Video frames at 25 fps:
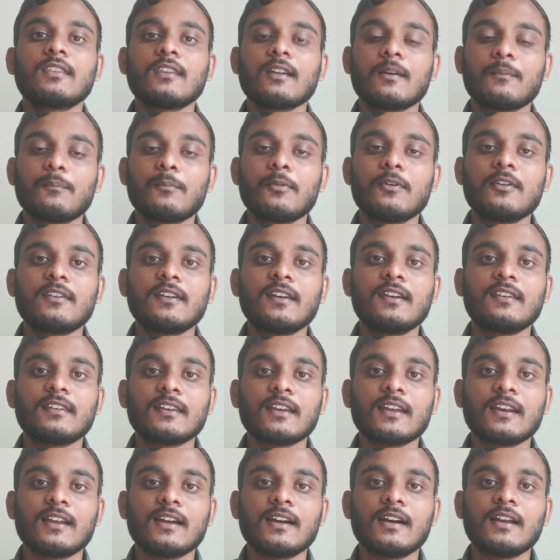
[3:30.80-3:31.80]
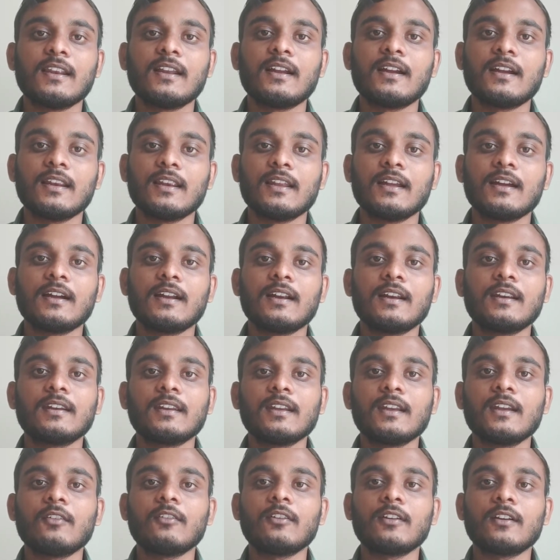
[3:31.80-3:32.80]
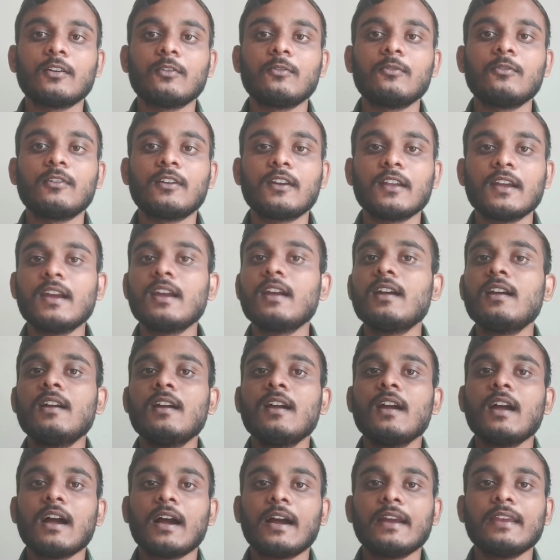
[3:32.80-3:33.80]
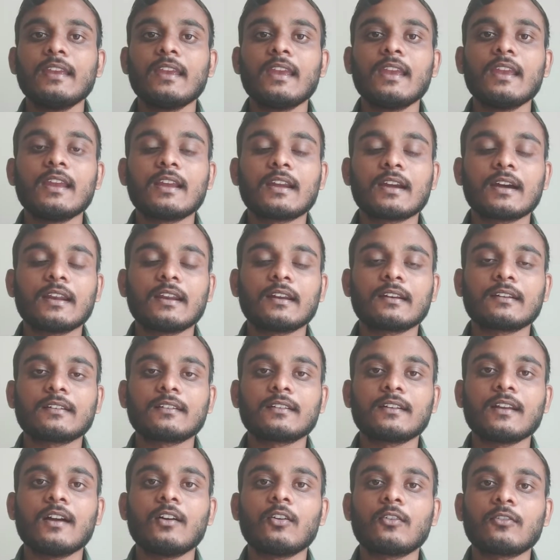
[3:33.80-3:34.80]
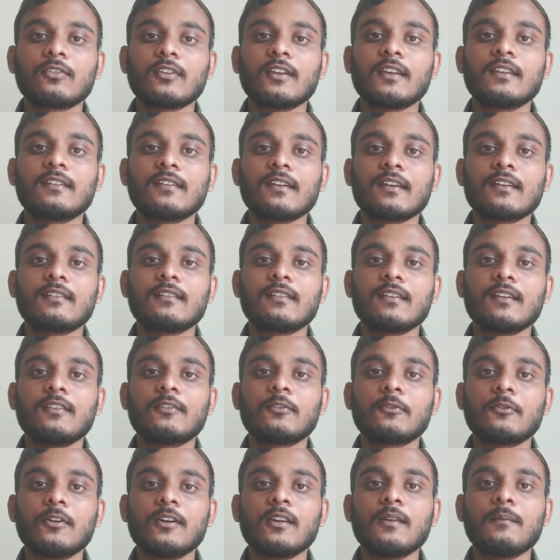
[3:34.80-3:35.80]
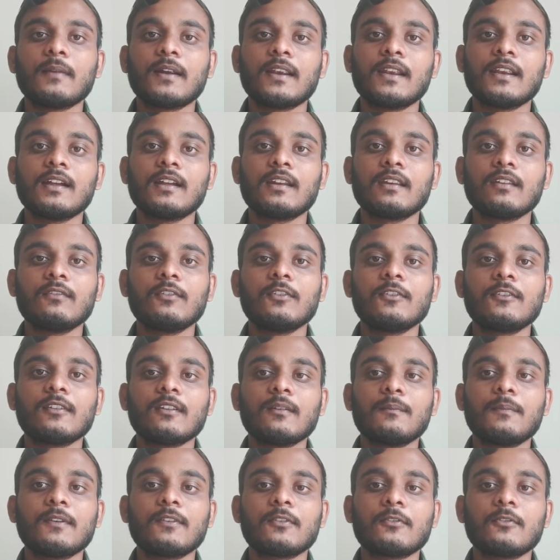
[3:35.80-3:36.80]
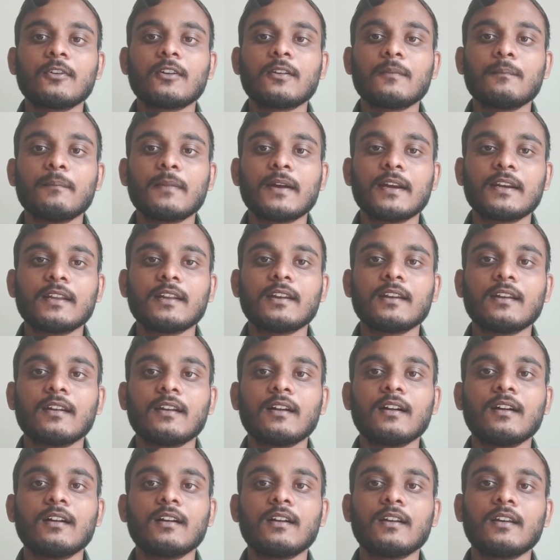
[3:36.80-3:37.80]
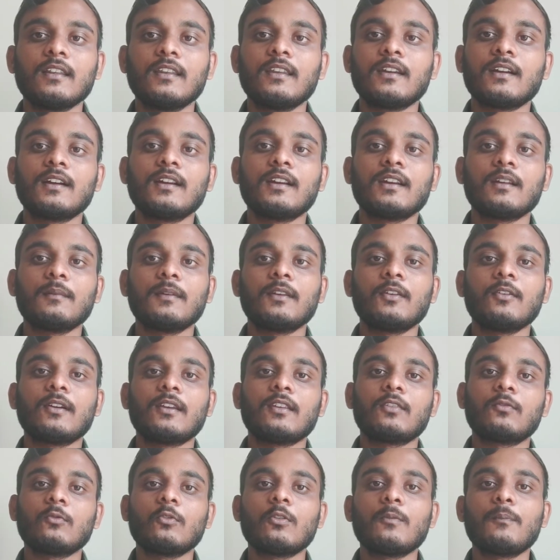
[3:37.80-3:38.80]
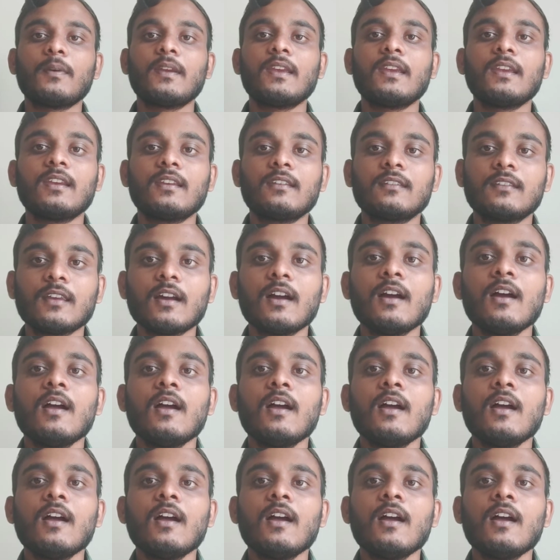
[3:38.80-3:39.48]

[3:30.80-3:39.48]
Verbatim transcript: తప్పులు చేశారా అలా అలా అంటే ఏమన్నా ఉంటే అవి కరెక్ట్ ఒకసారి చెక్ చేసుకొని మళ్ళీ రివ్యూ చేయించుకోవడం బెటర్ ఎందుకంటే మీరు ఎస్ఓపి ఈజ్